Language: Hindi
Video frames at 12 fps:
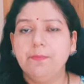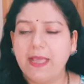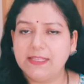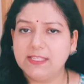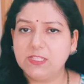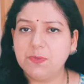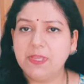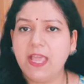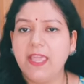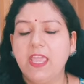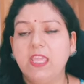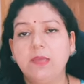मैसेज भी
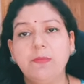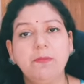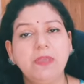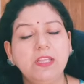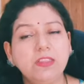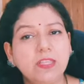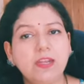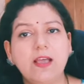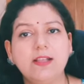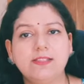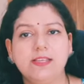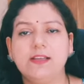आए हैं कि मैम इतना
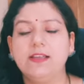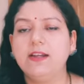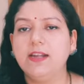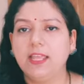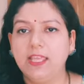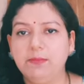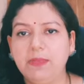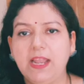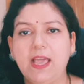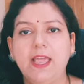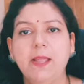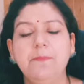अच्छा कलर नहीं
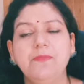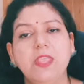मिला है